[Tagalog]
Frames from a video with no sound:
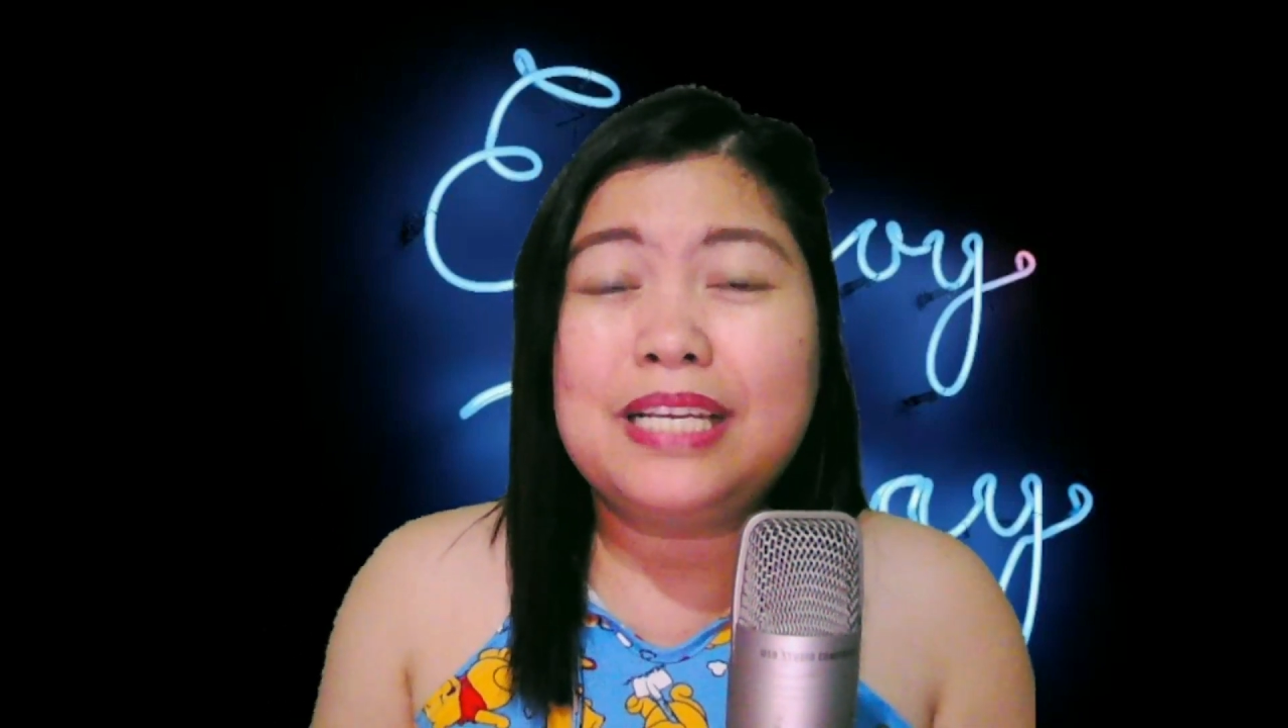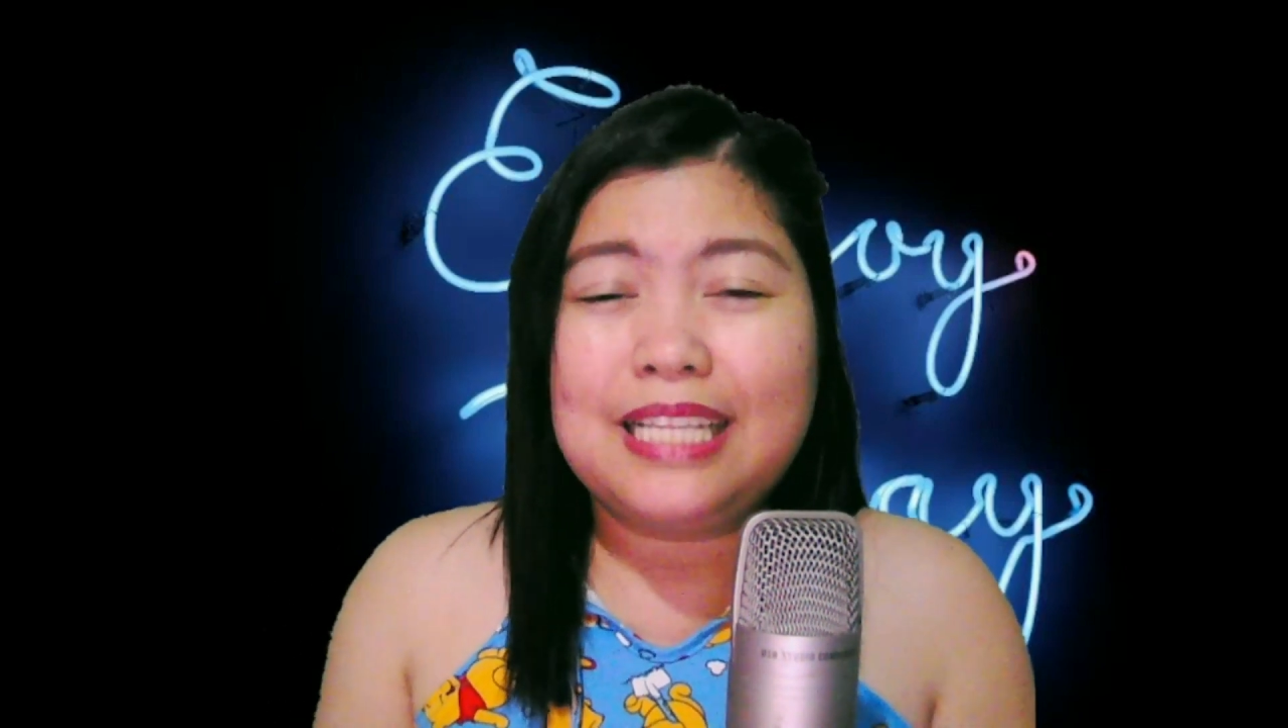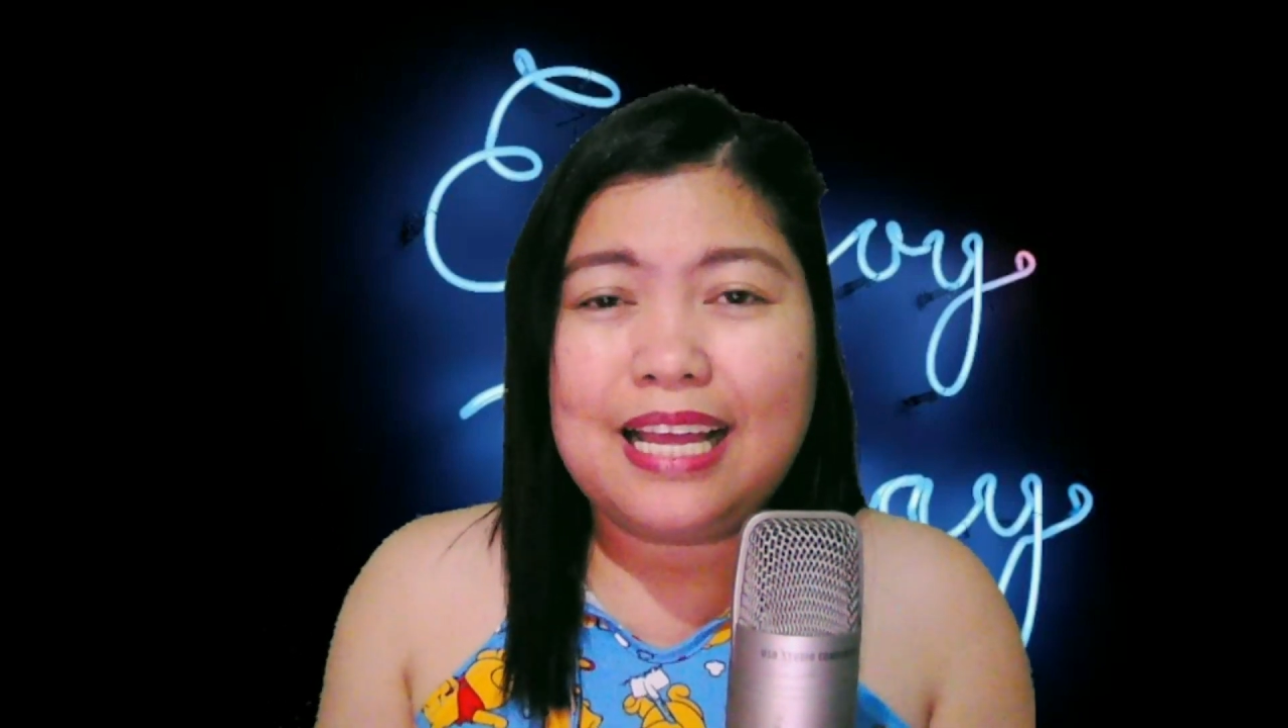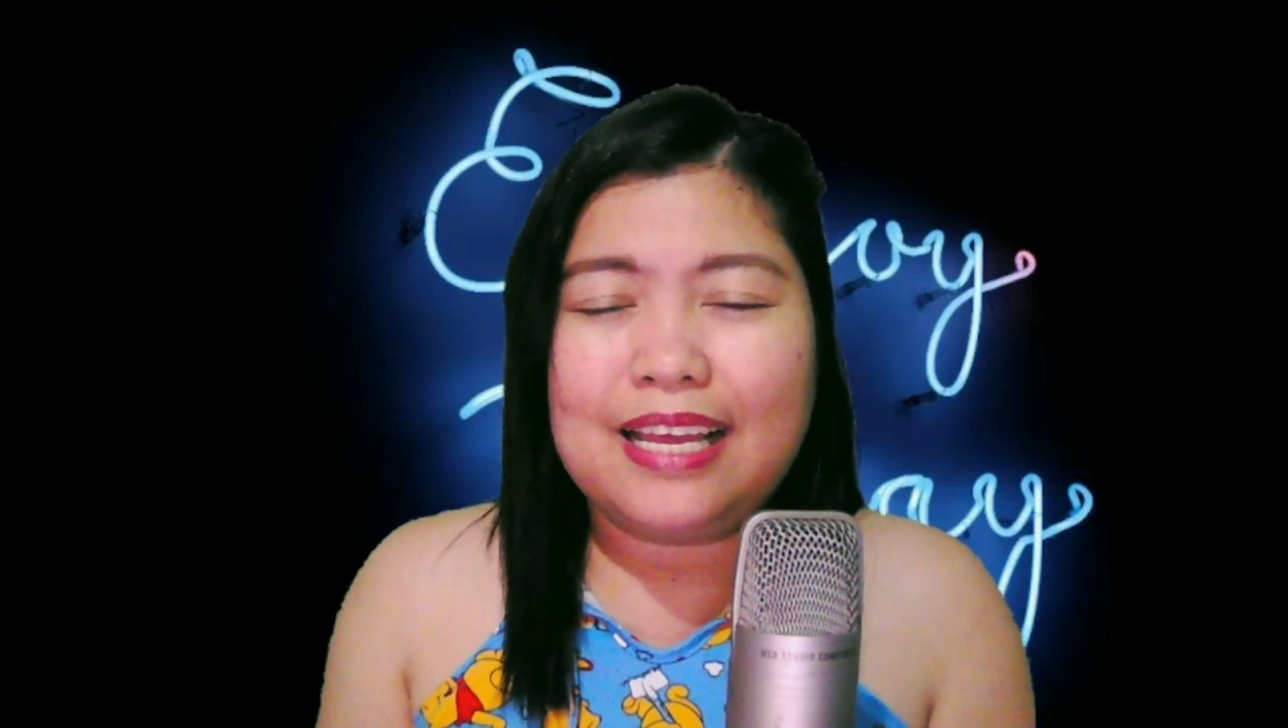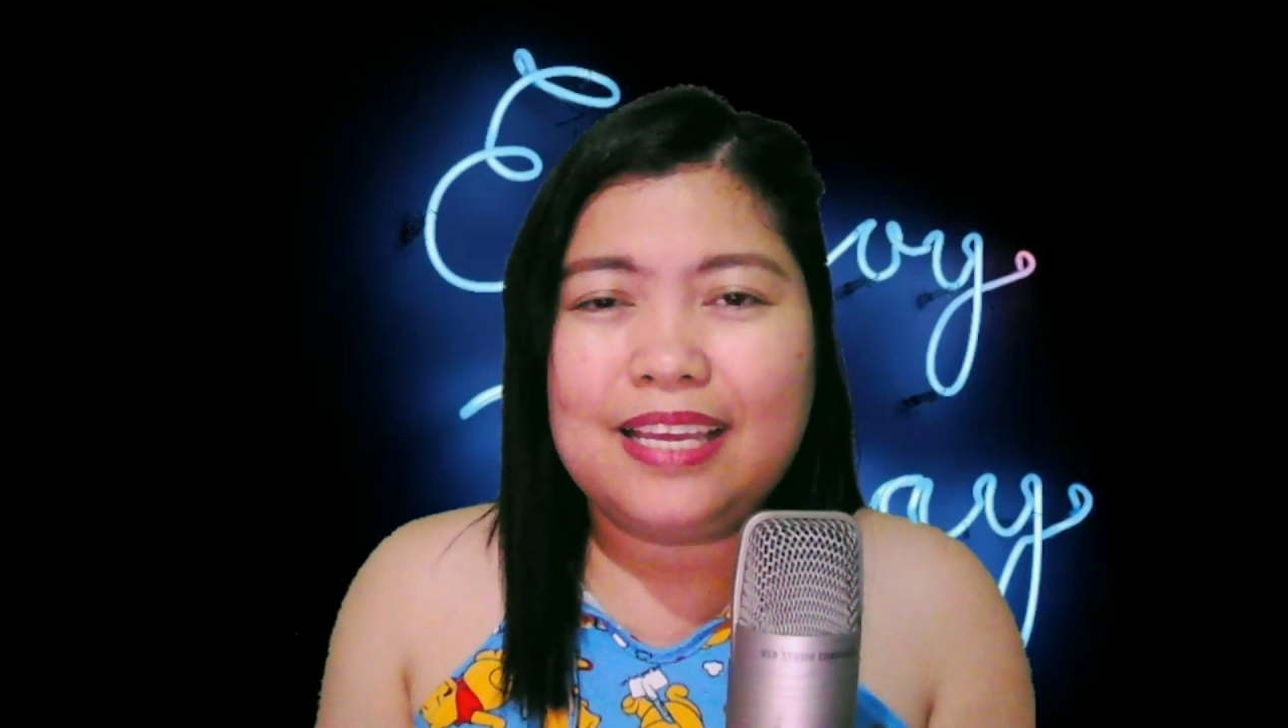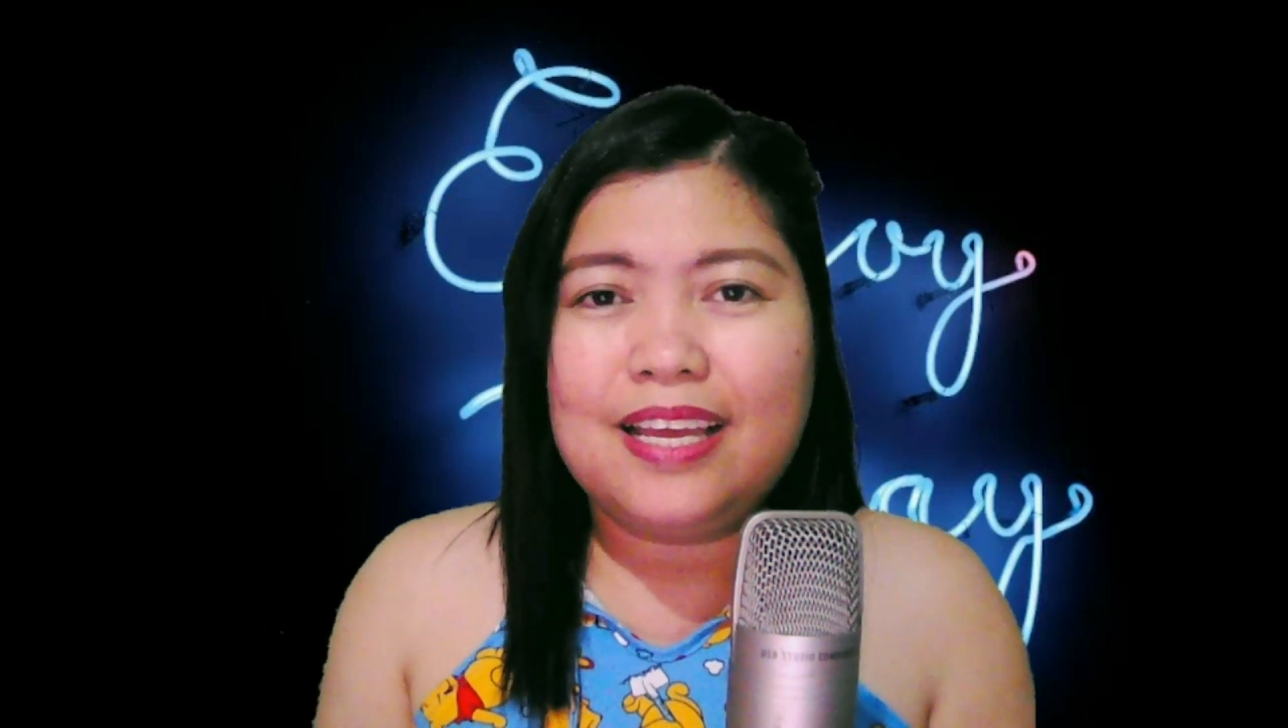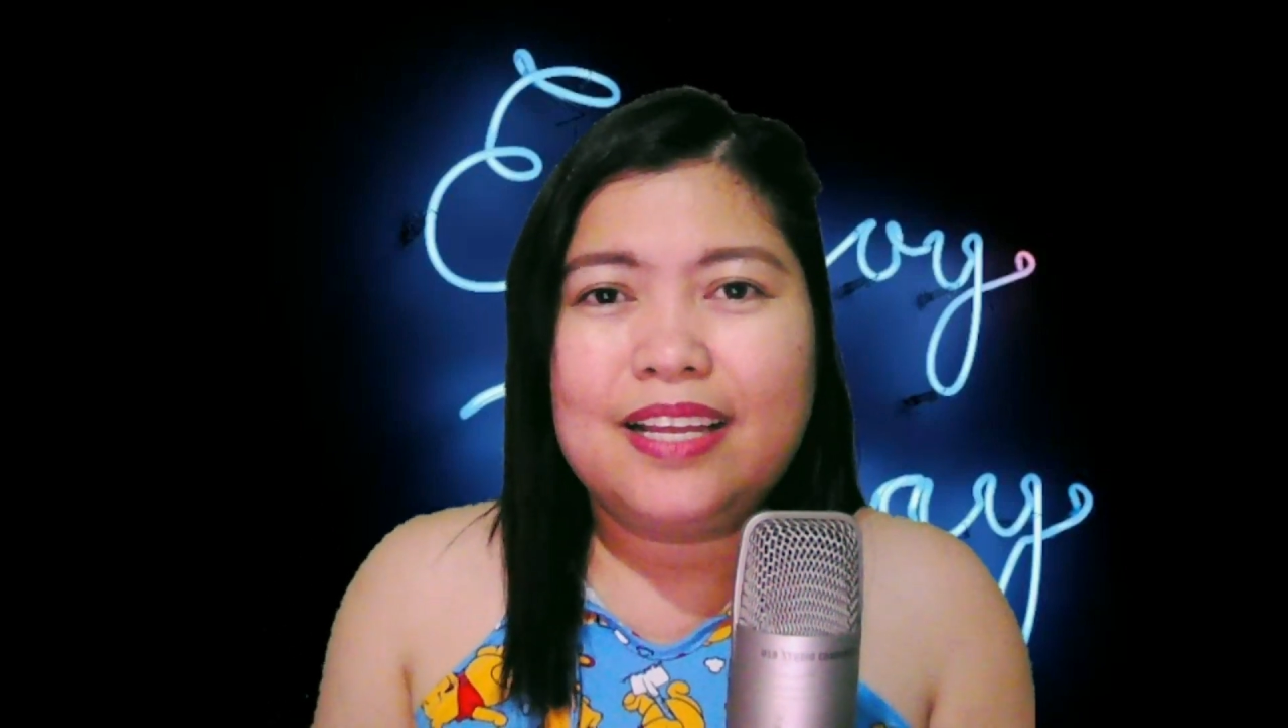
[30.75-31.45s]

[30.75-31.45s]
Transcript: ni Clay